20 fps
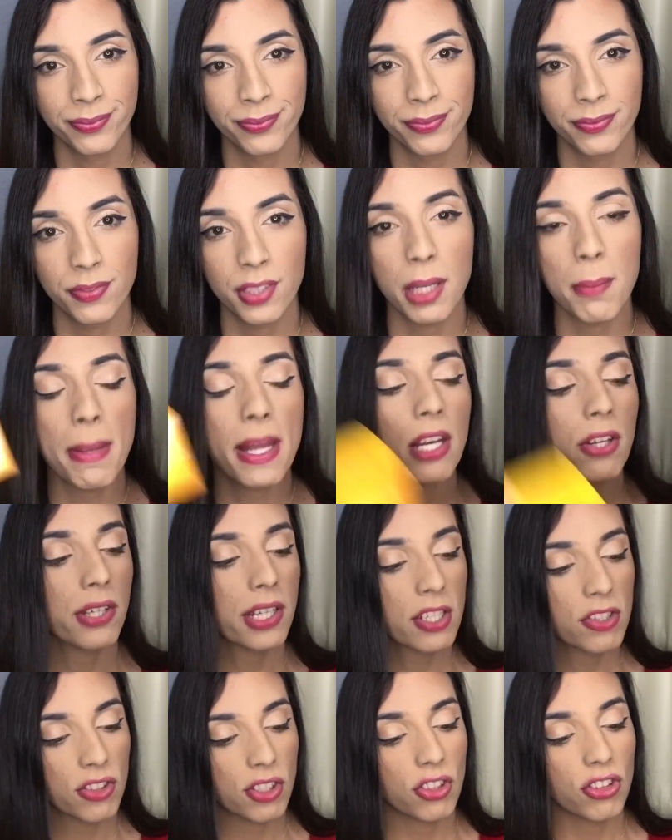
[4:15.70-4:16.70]
Fica melhor,
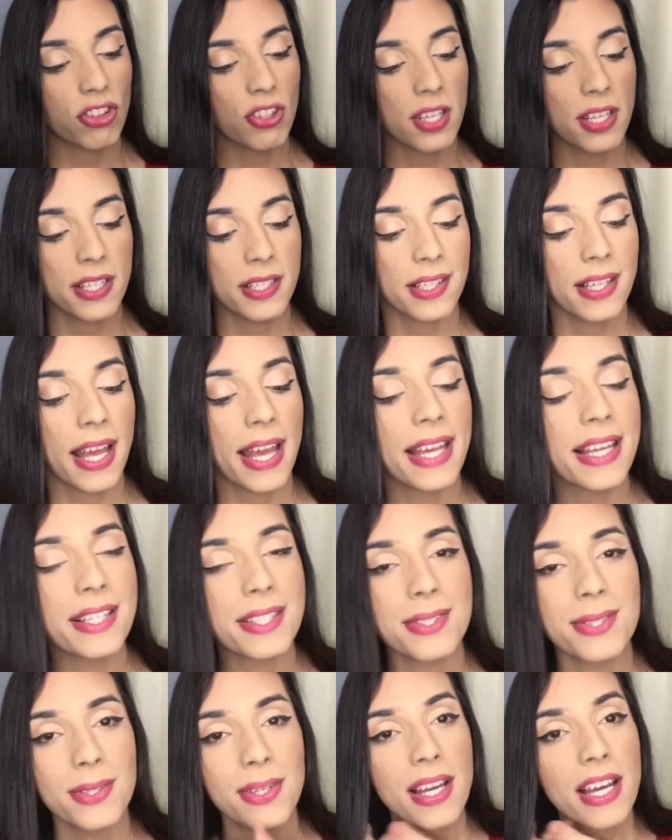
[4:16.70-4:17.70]
né, gente? É
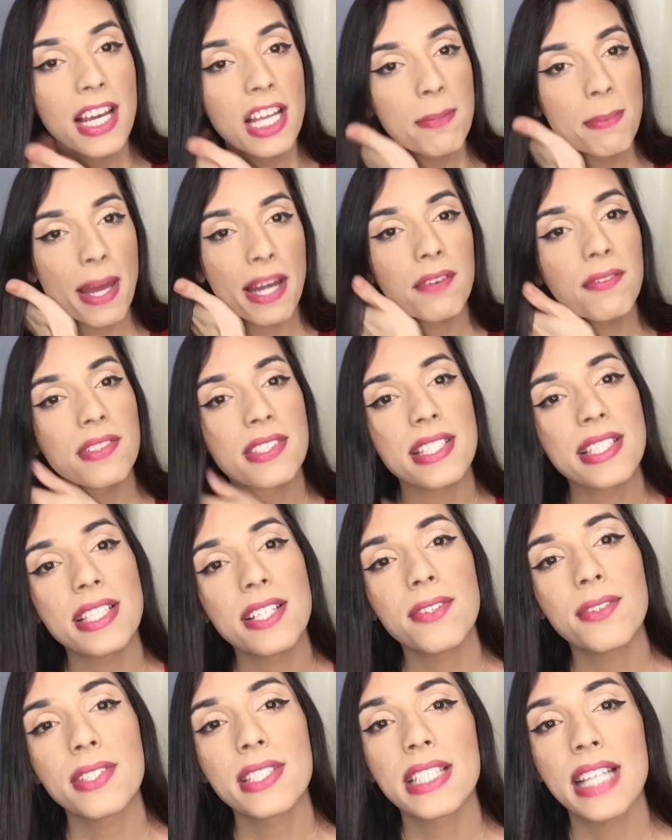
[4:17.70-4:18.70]
isso. Espero que vocês tenham
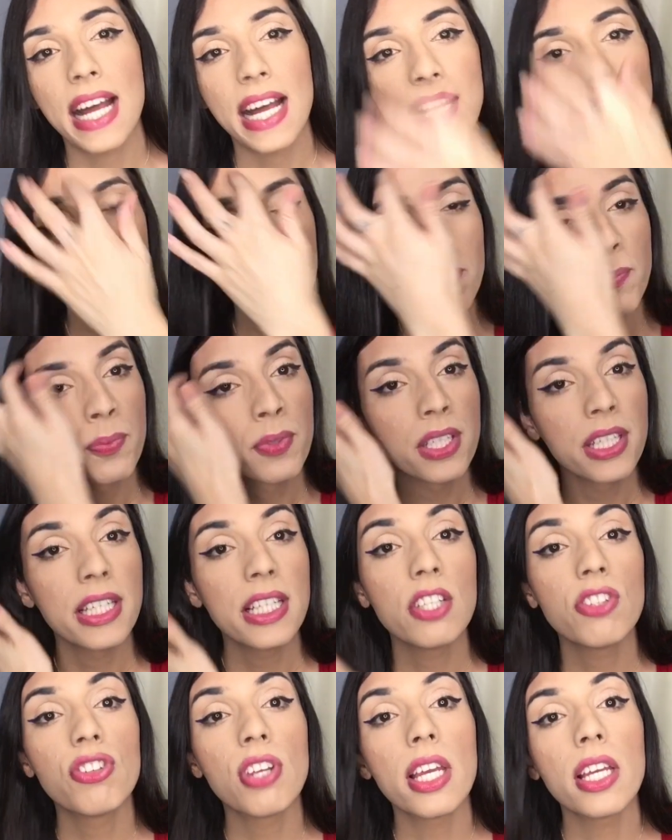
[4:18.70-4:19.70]
gostado.
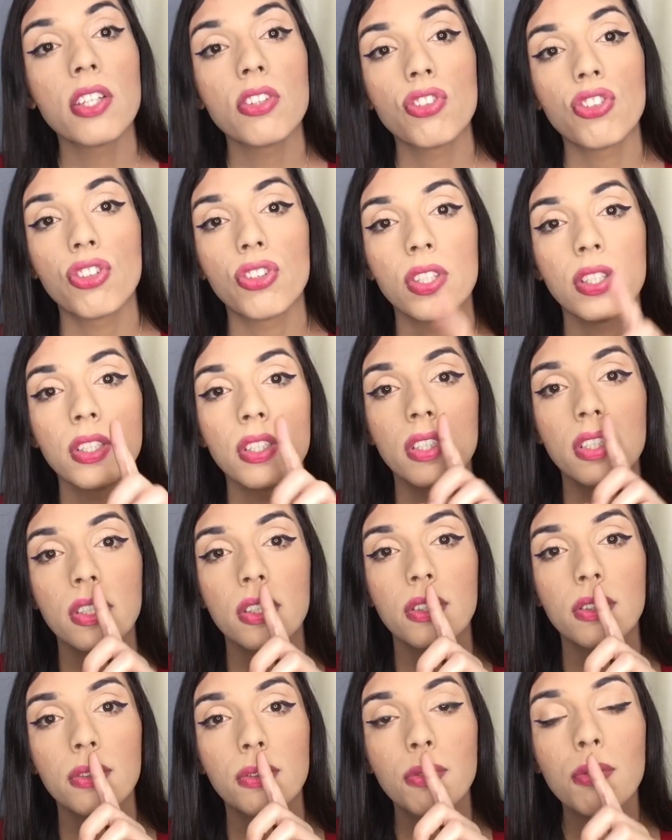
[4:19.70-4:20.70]
E, gente,
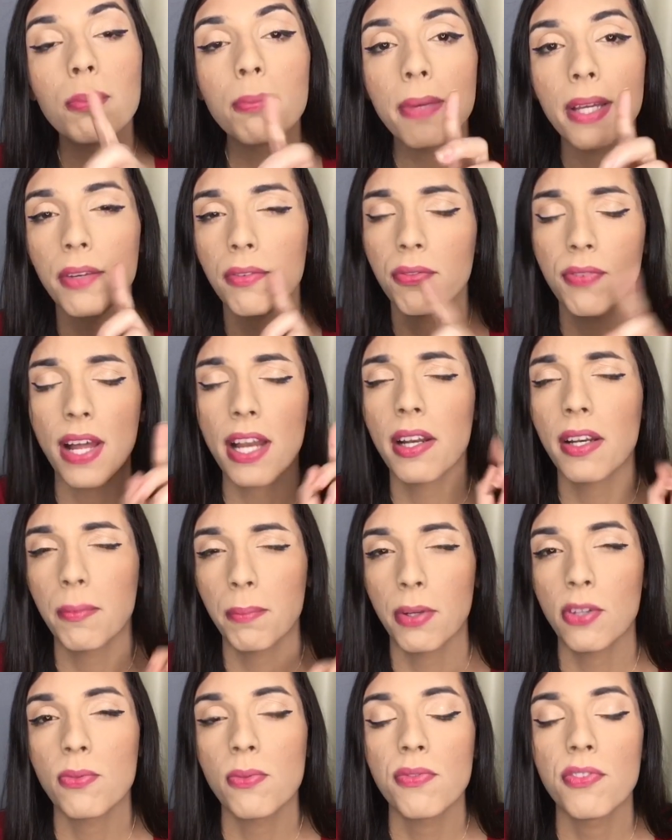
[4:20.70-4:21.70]
um, eu falo no
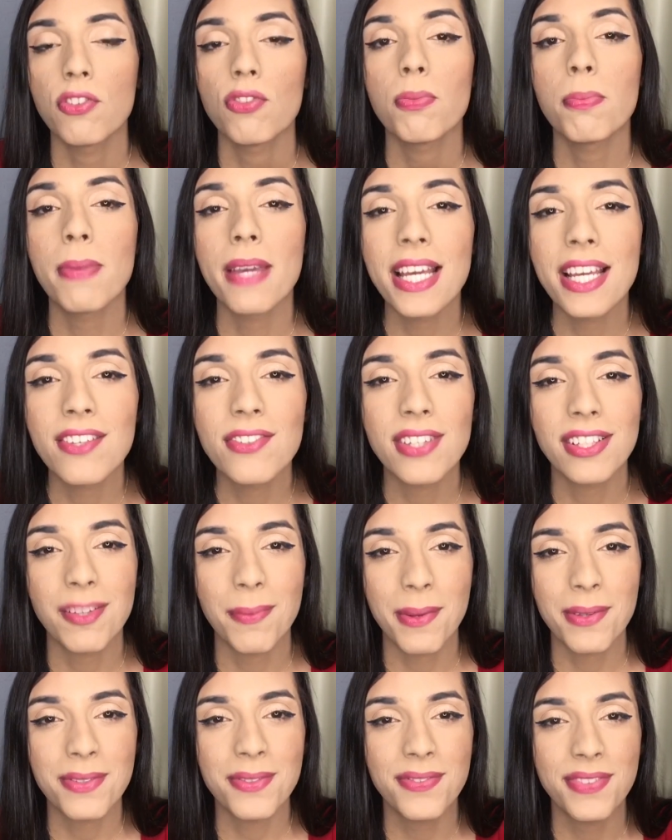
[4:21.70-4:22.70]
próximo vídeo. Beijo, até o
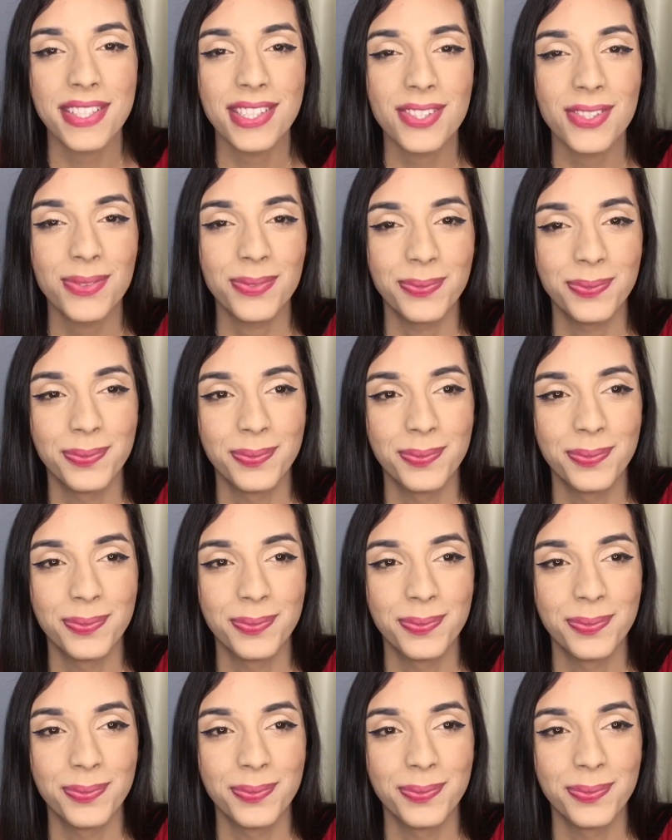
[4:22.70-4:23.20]
próximo vídeo.